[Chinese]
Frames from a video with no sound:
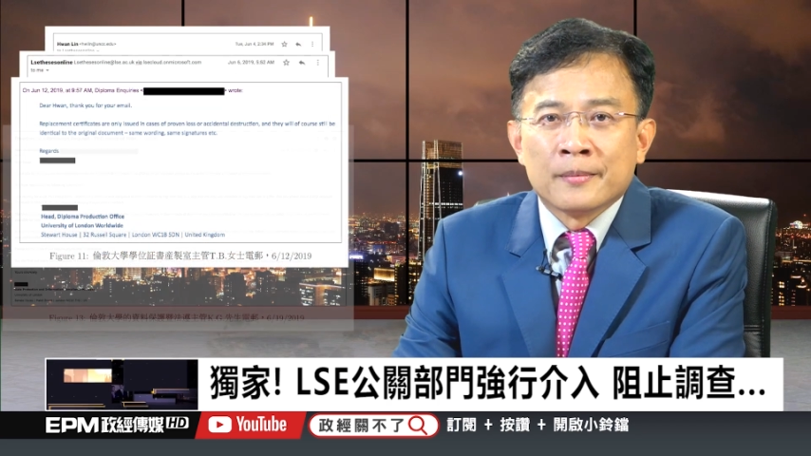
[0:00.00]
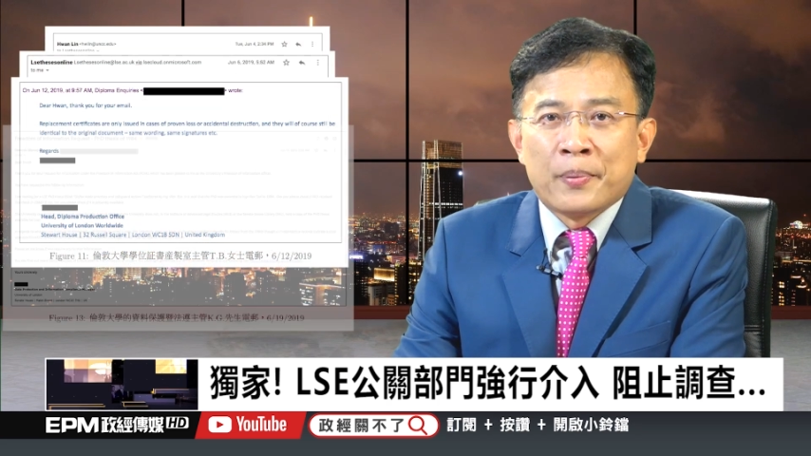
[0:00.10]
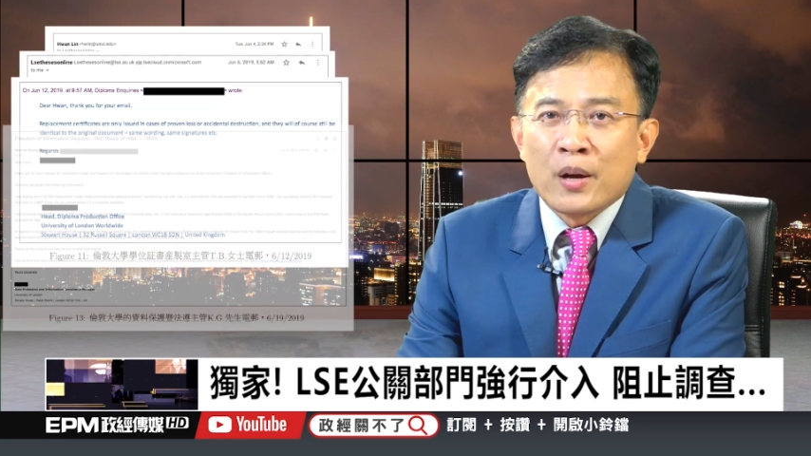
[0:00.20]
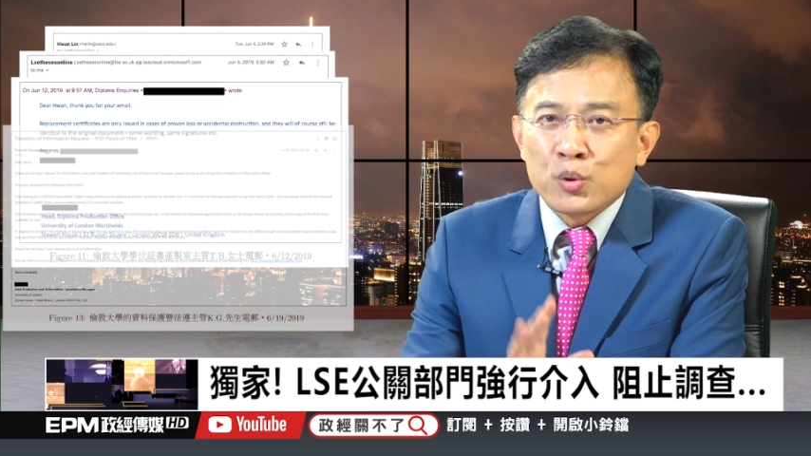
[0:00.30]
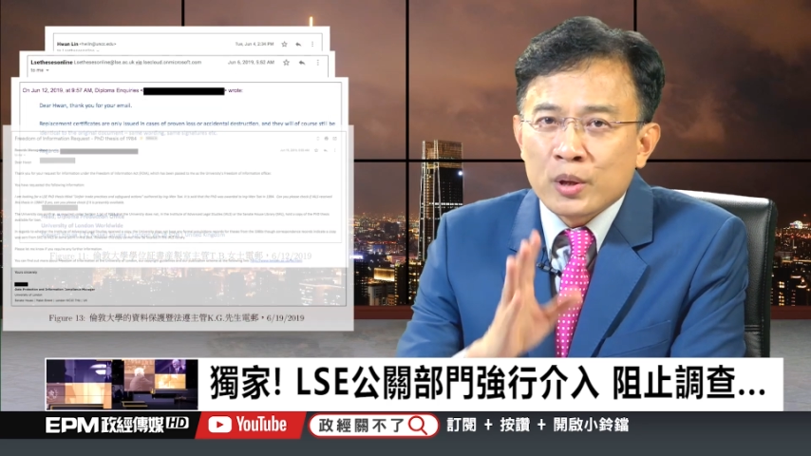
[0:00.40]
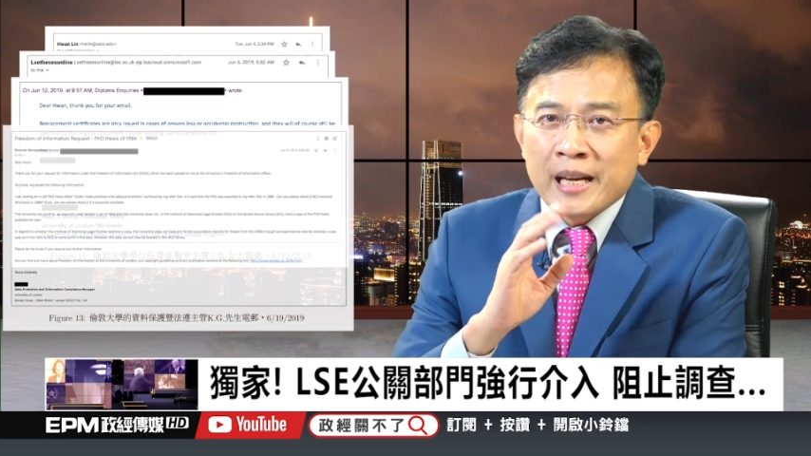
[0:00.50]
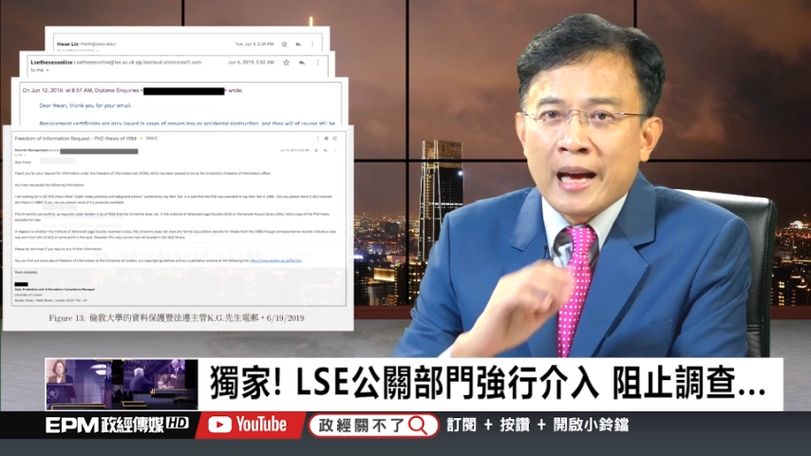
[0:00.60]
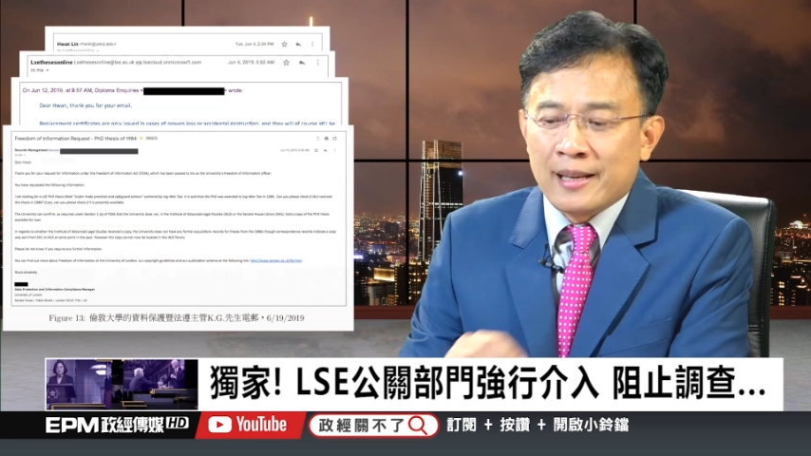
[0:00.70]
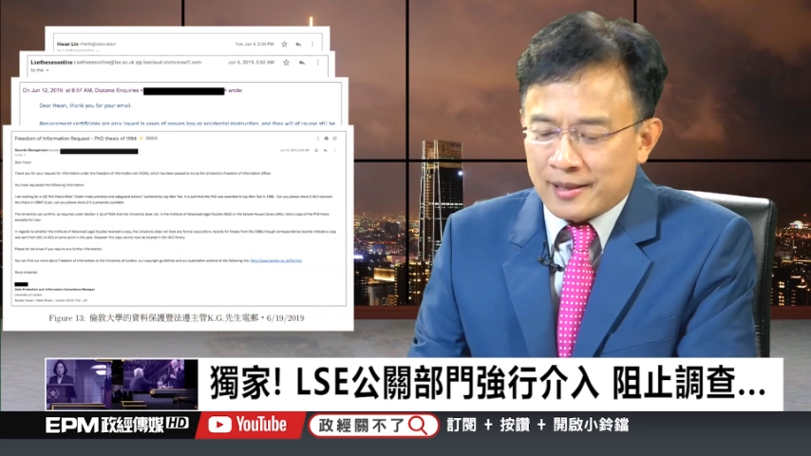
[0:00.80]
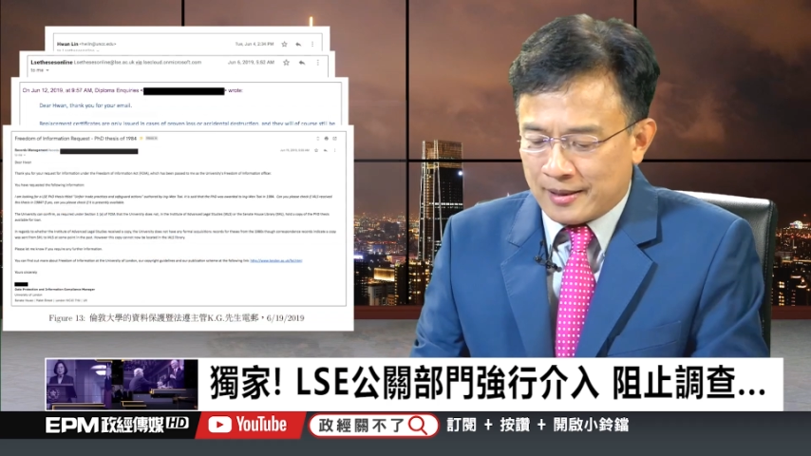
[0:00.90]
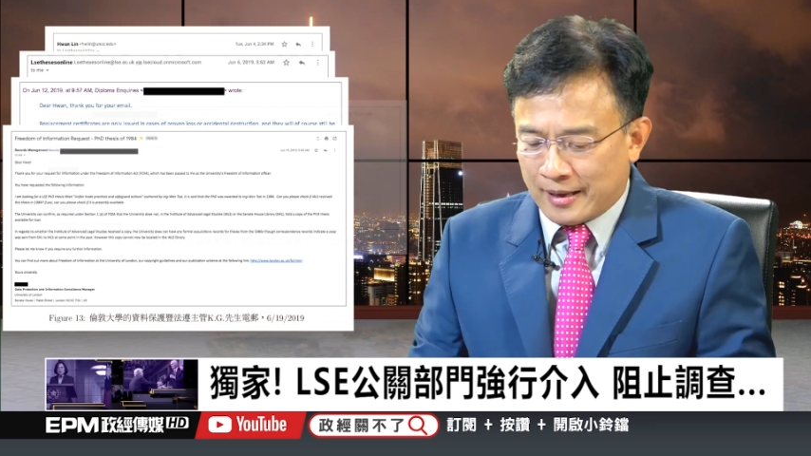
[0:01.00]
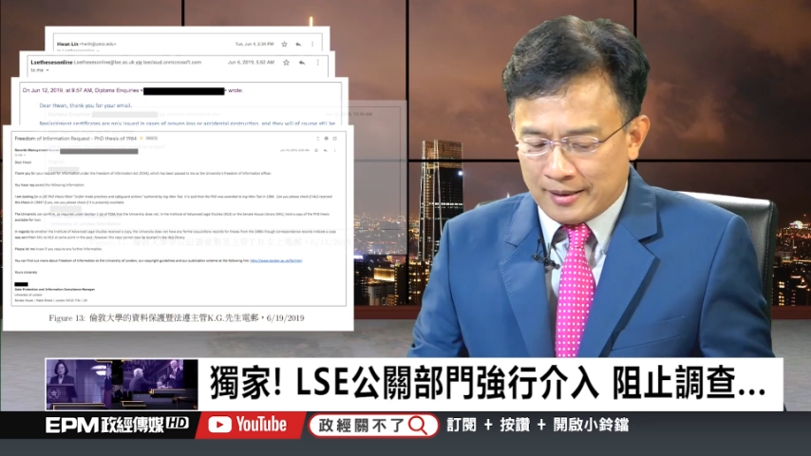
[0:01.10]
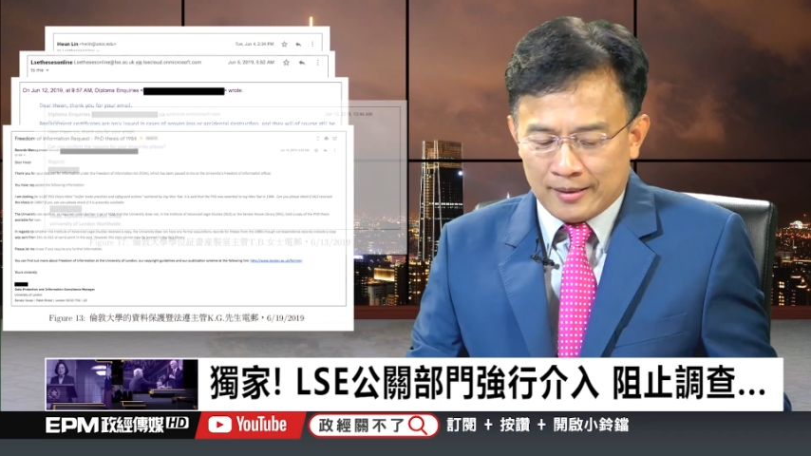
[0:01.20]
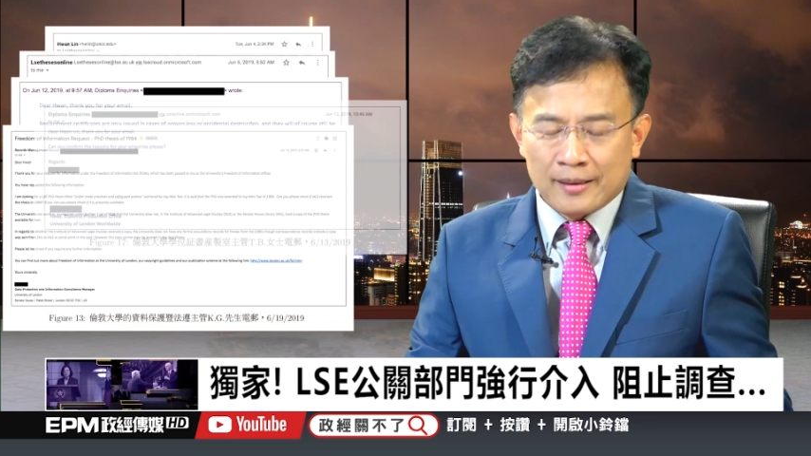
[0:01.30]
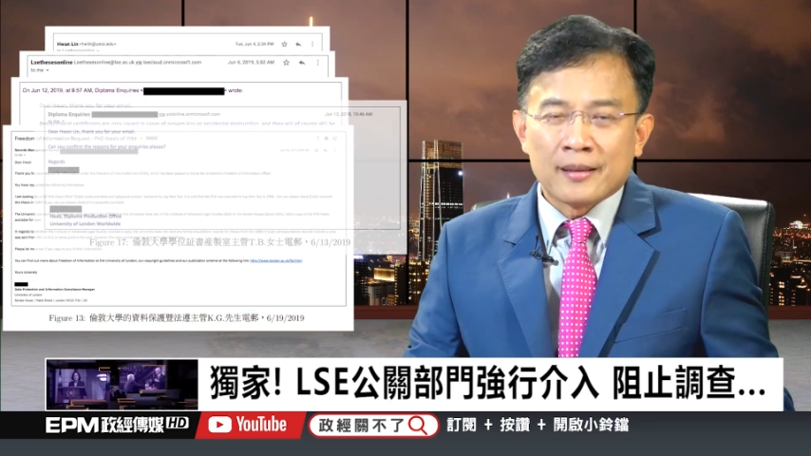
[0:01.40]
不要说查一次吧，
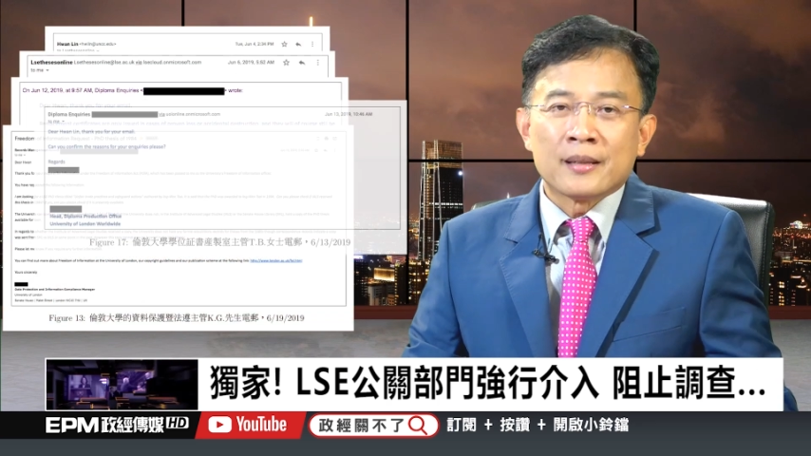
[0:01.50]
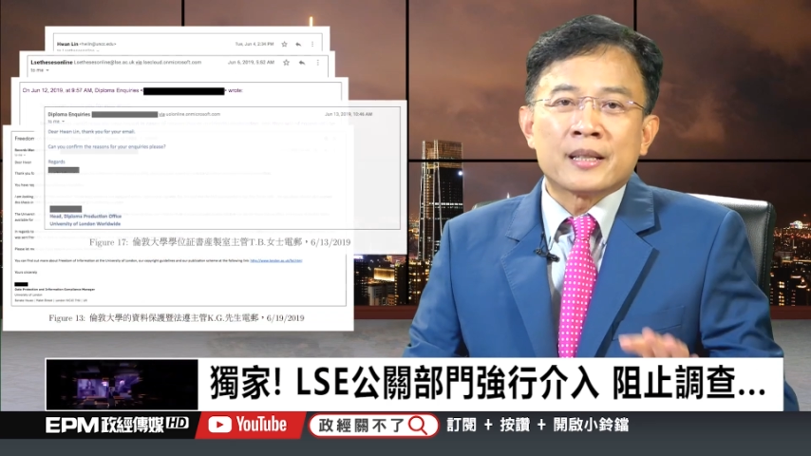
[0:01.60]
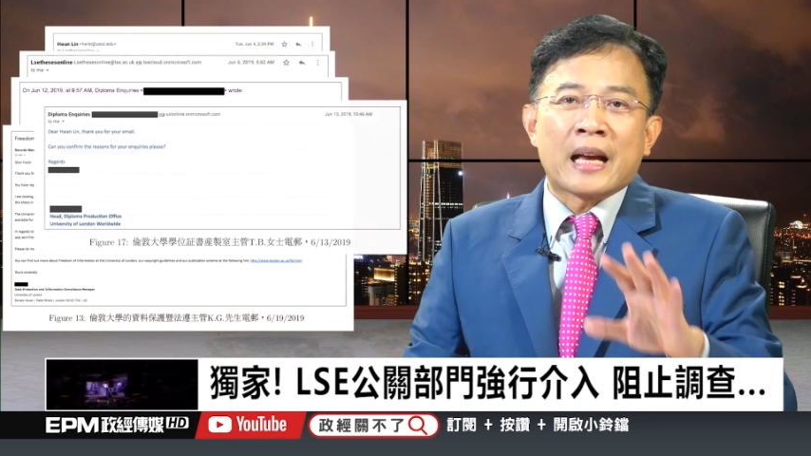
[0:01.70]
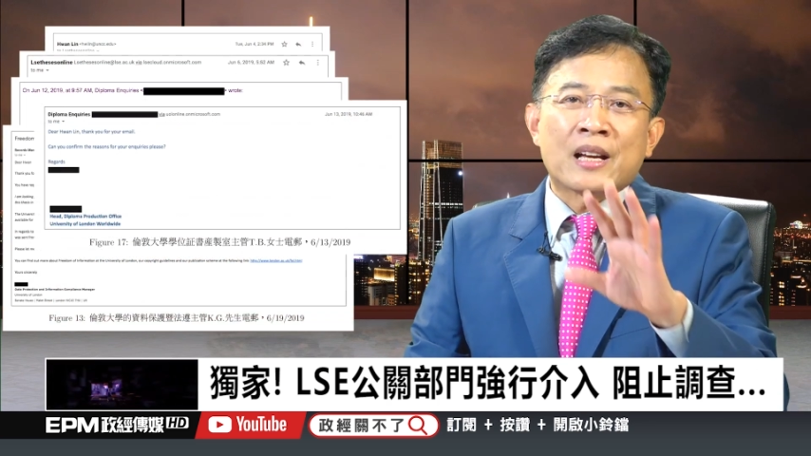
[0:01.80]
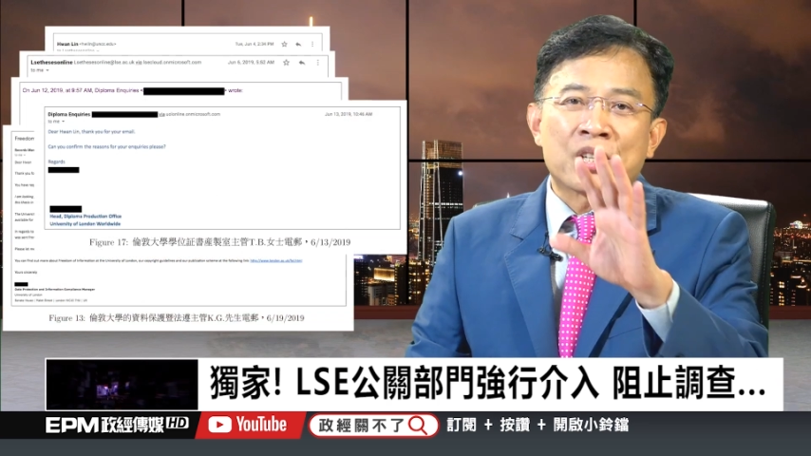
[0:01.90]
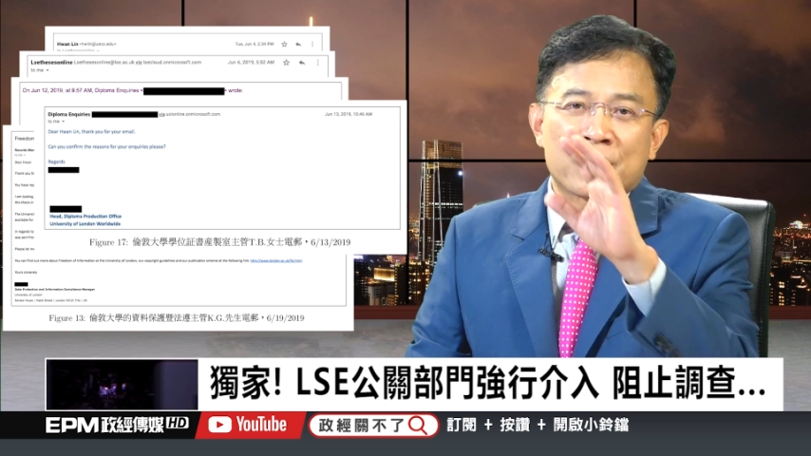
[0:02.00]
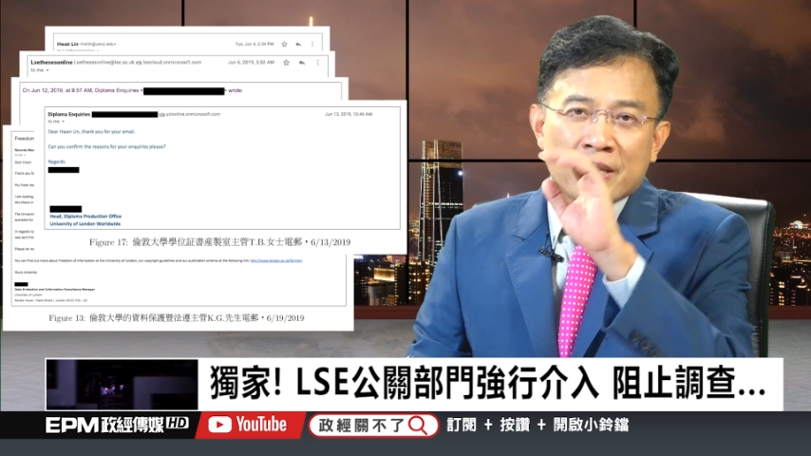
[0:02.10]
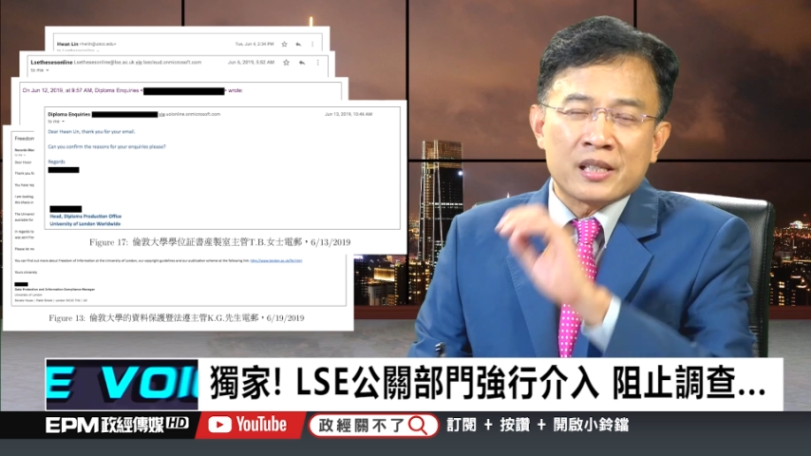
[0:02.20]
你查十